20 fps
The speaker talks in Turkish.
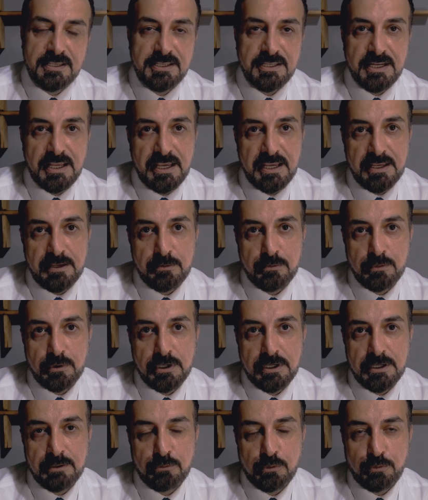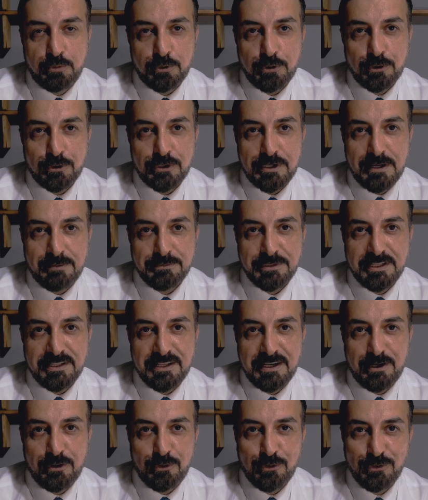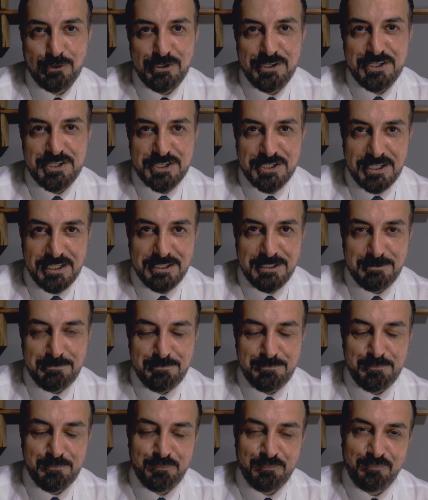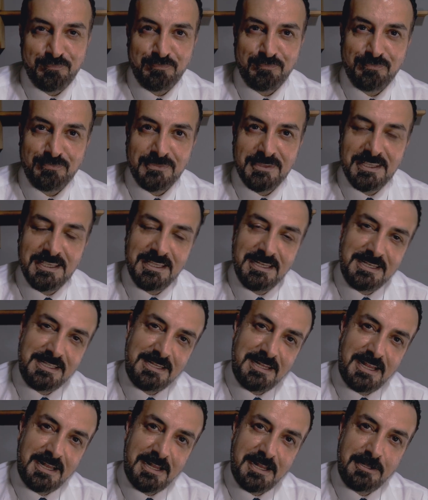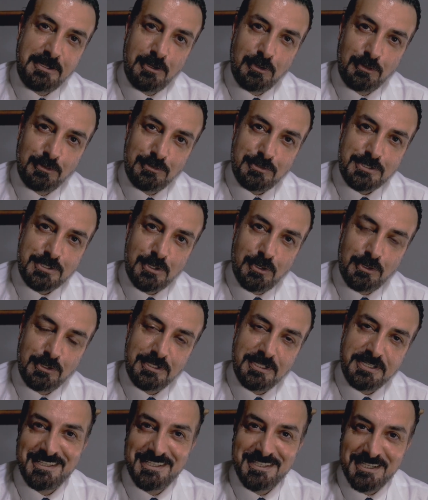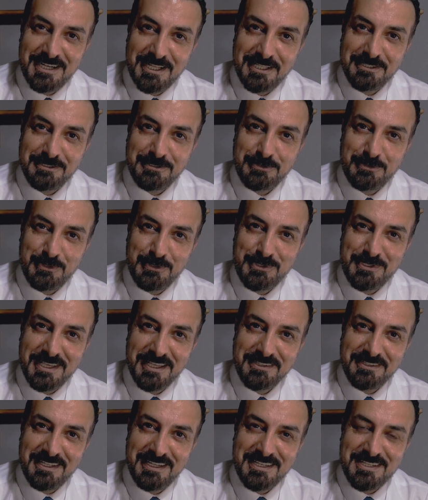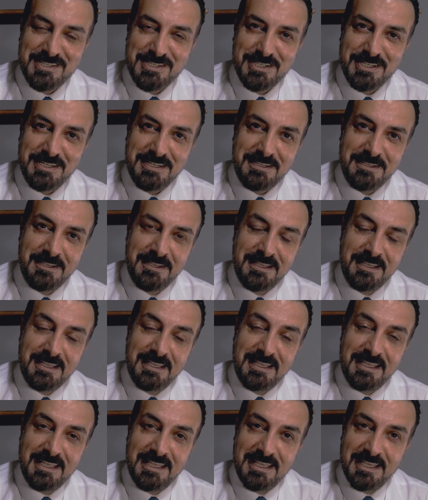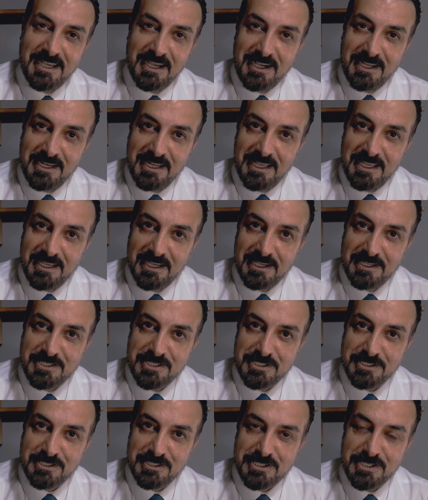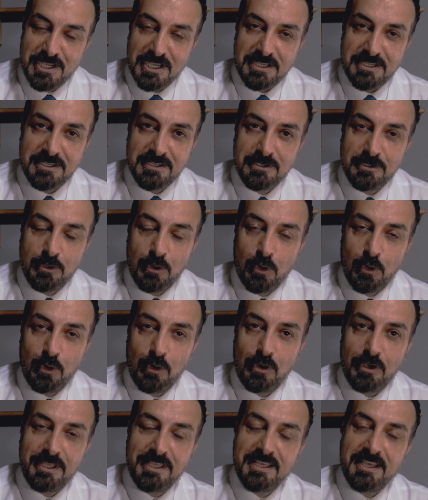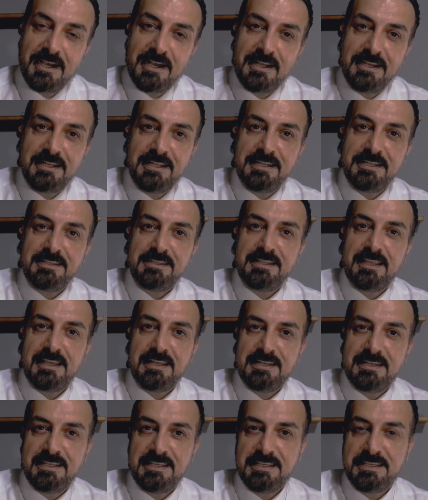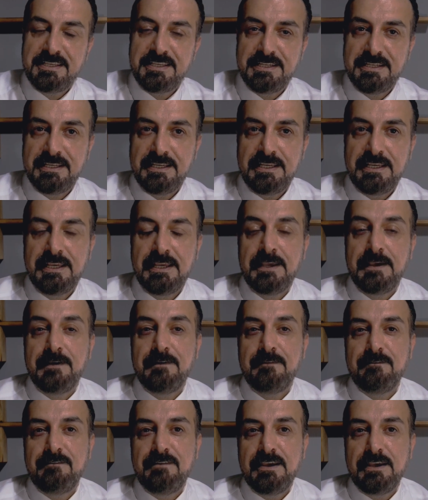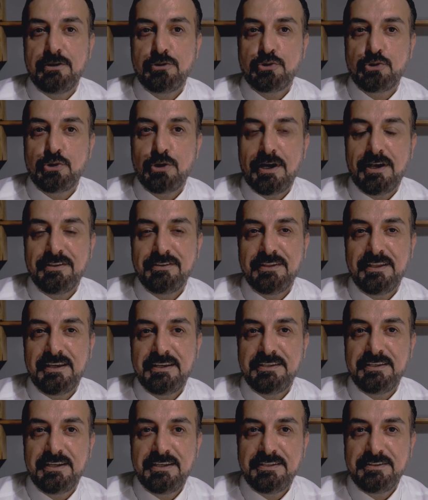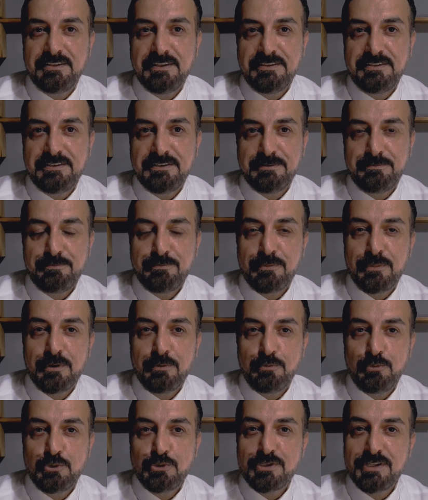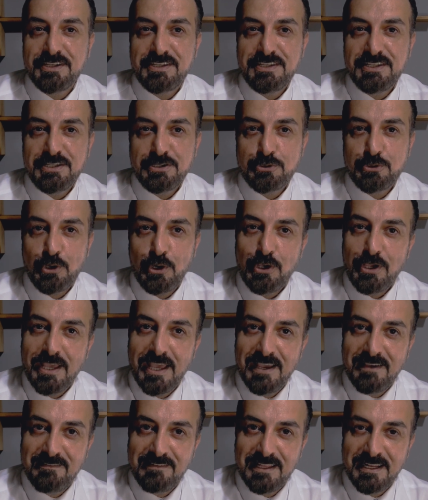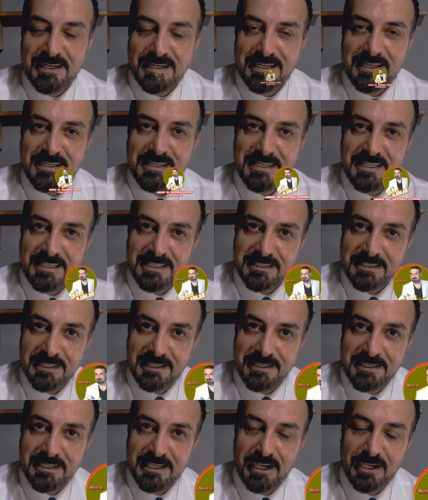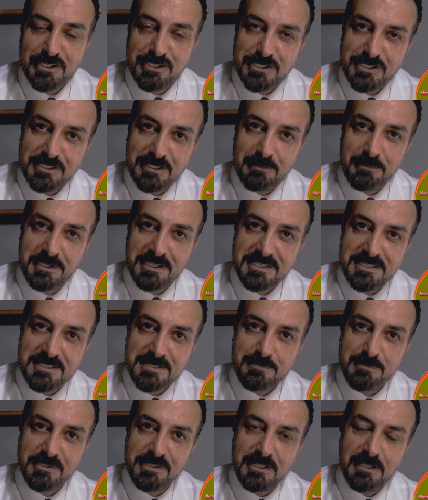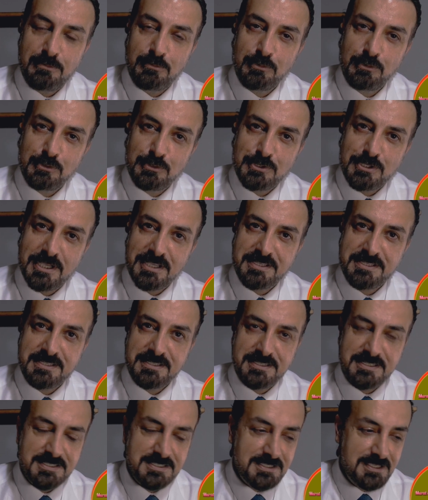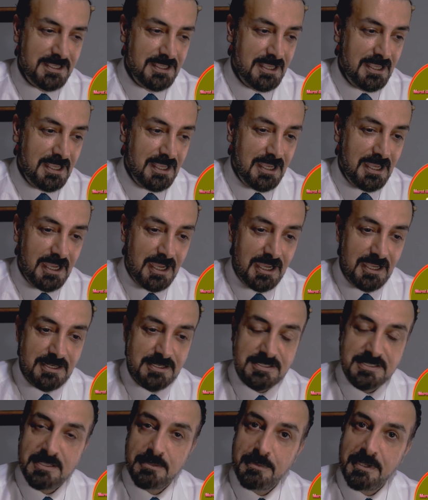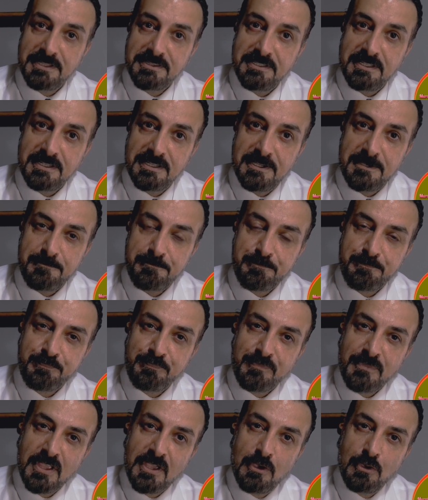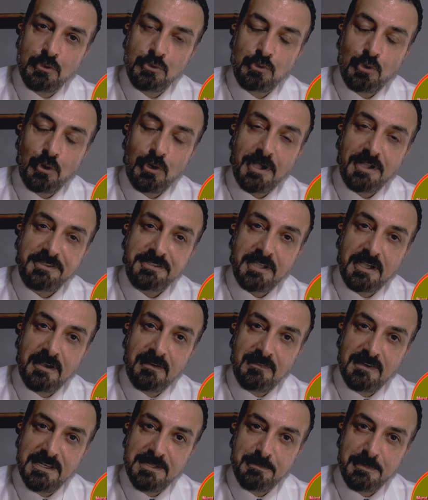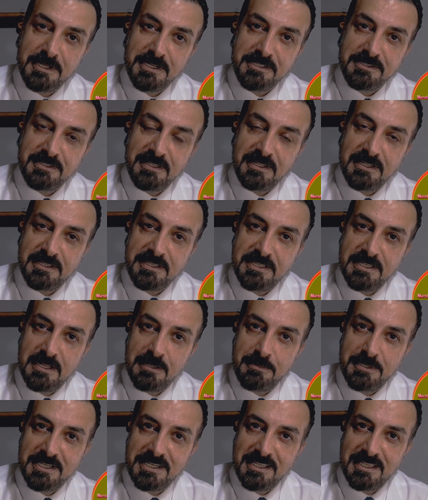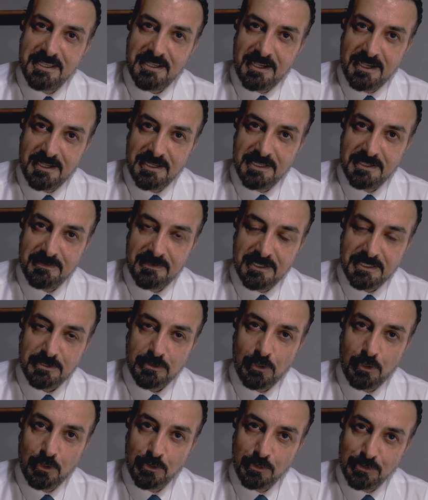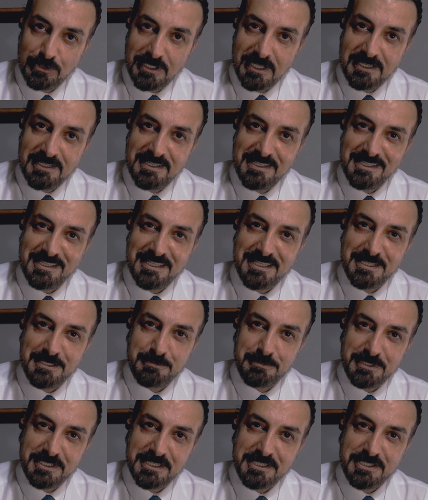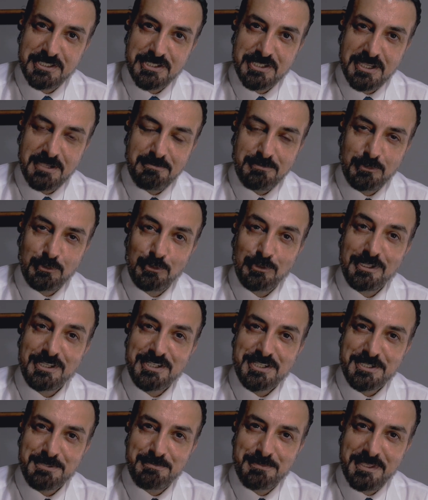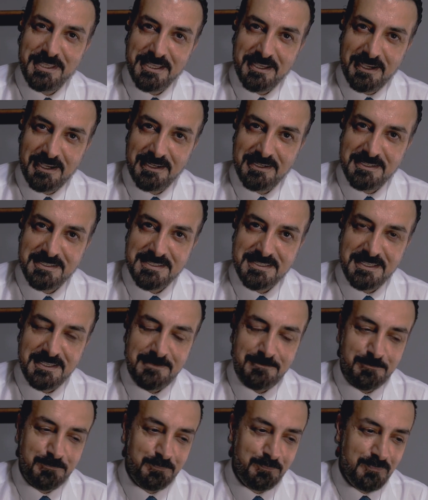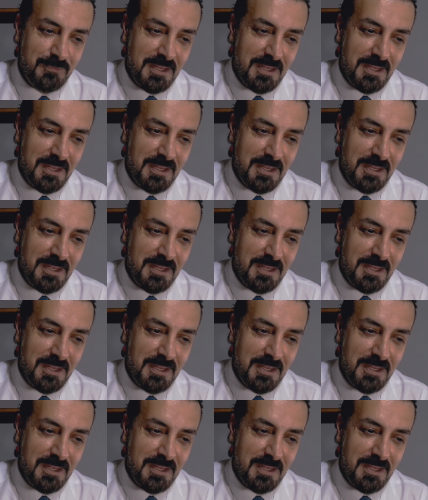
Yine e, bu programda da onu işledim. İlgilenenler olursa orada kiralık dükkanlar için ihale açılacak. O ihalenin de linkini ve şu anda yayınladığım müstakil köy evlerinin linklerini açıklama kısmında bulacaksınız. Aynı zamanda da Tokat Havalimanı'nda da yine bir ihale var. Onun da linkini bırakacağım. Ulaşım ihalesi.